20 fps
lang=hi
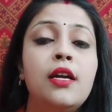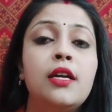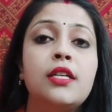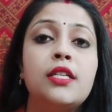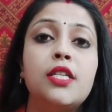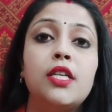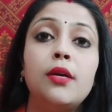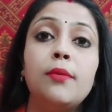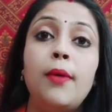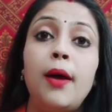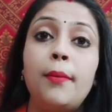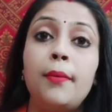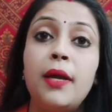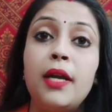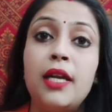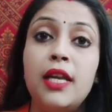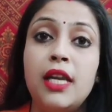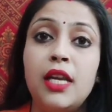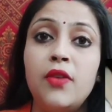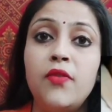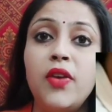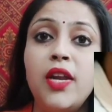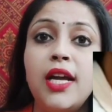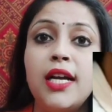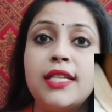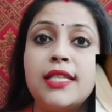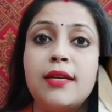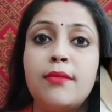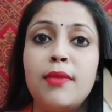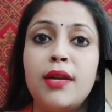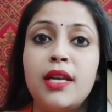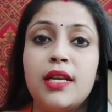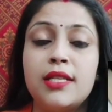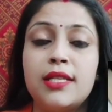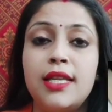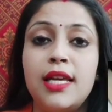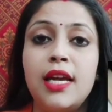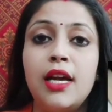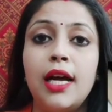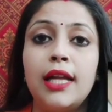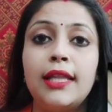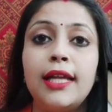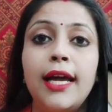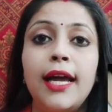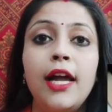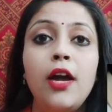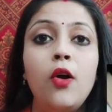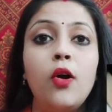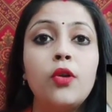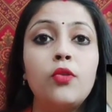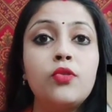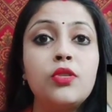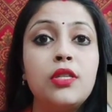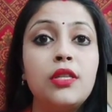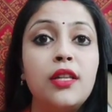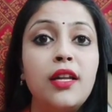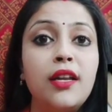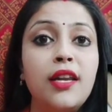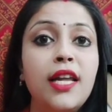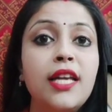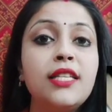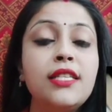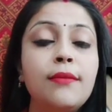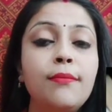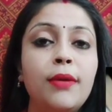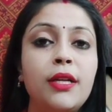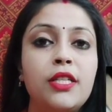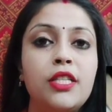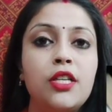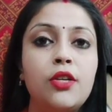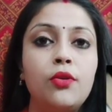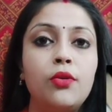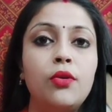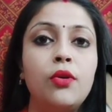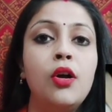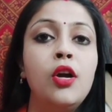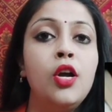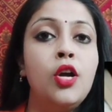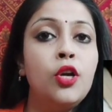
जब आपकी डिलीवरी का समय नज़दीक आता है और उस नन्हे से बच्चे को